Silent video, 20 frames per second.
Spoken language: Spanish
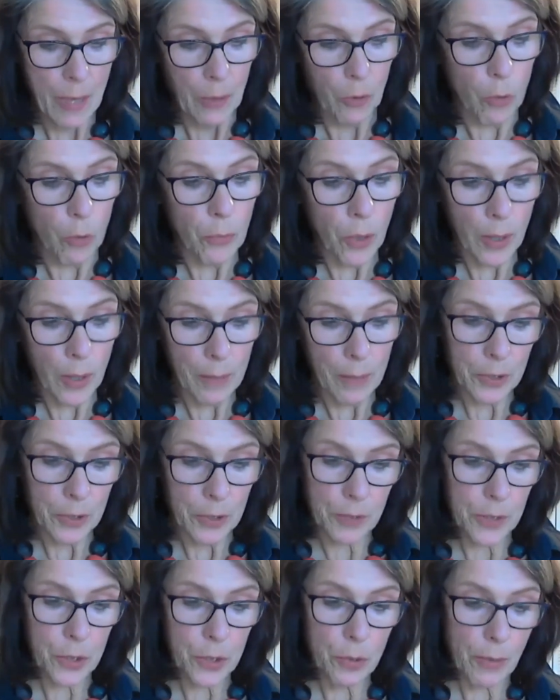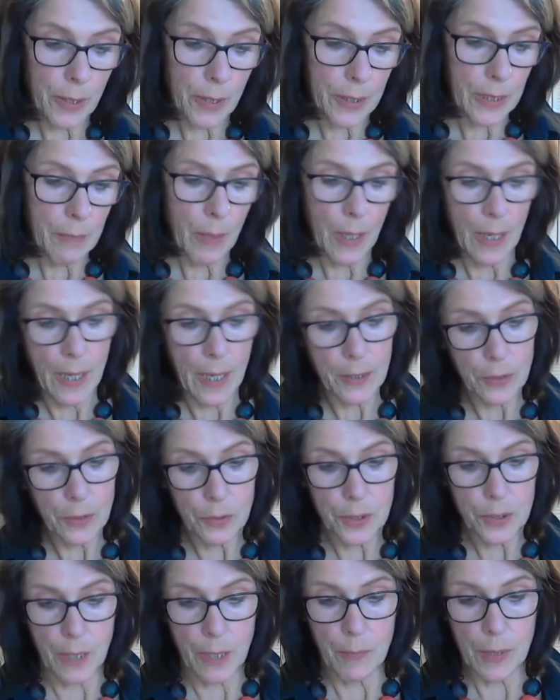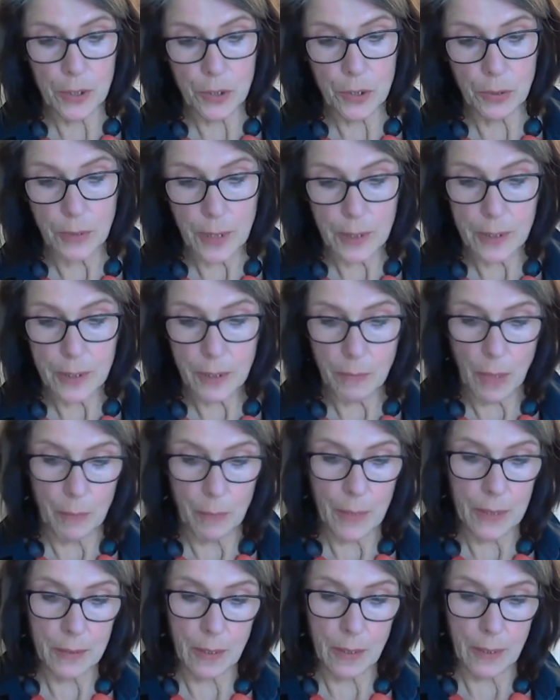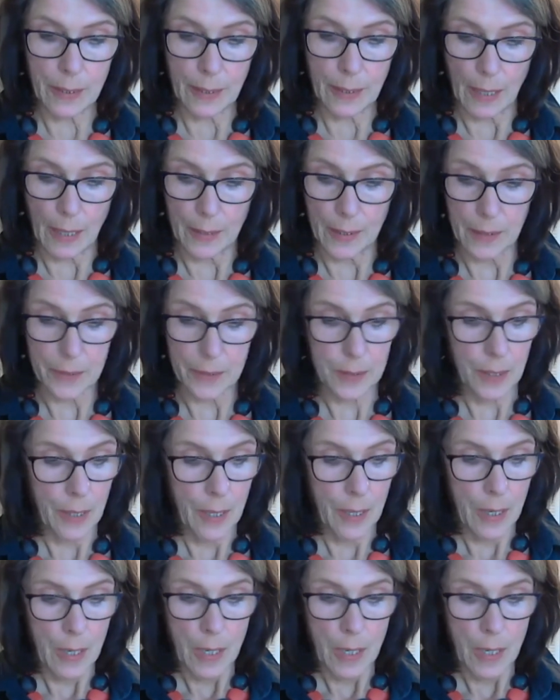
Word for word: Como hemos visto arriba, estos temas son íntimamente ligados.